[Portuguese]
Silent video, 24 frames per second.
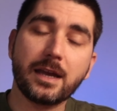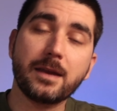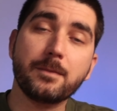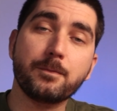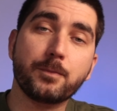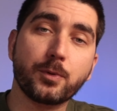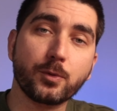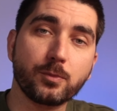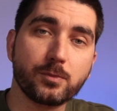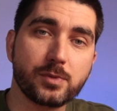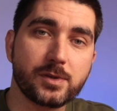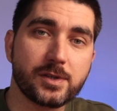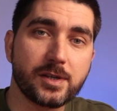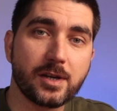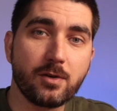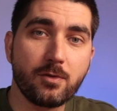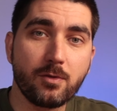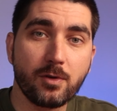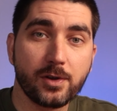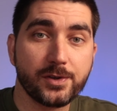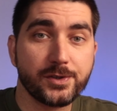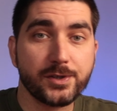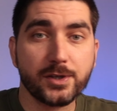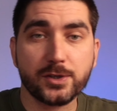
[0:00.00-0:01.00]
em
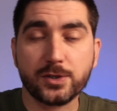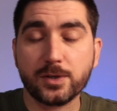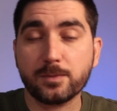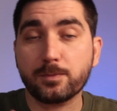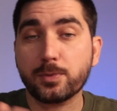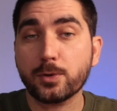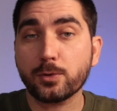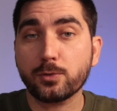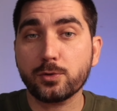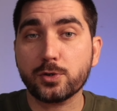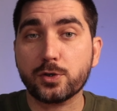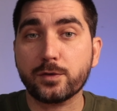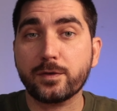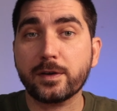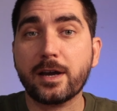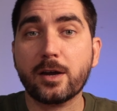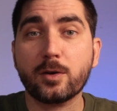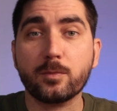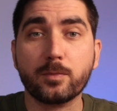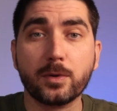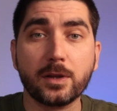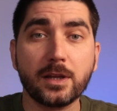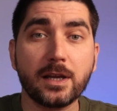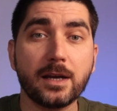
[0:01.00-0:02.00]
promoção, ou seja, produtos
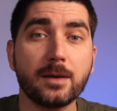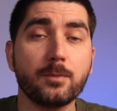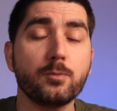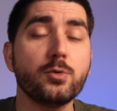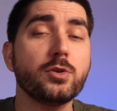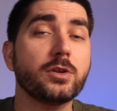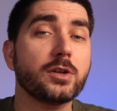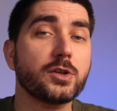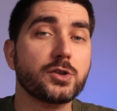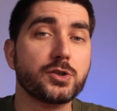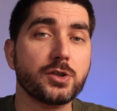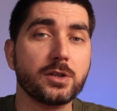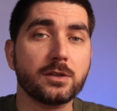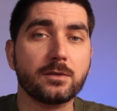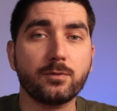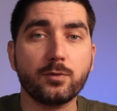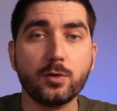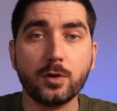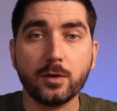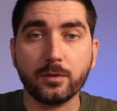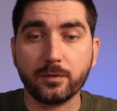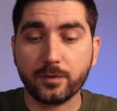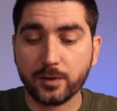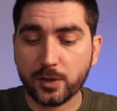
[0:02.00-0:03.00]
ficaram para lá, muita gente
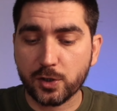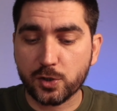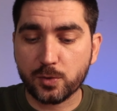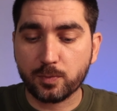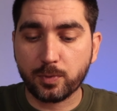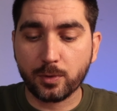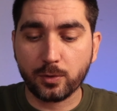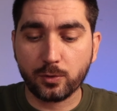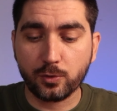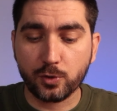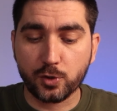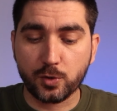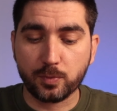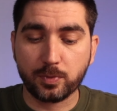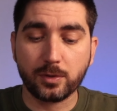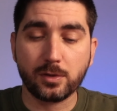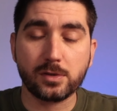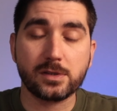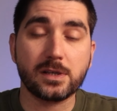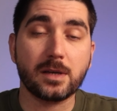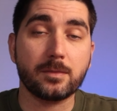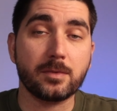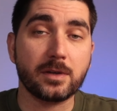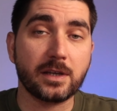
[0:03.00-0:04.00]
devolve estes produtos porque
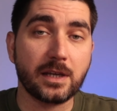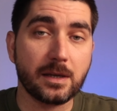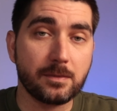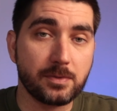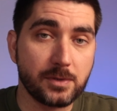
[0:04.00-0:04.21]
não sabem que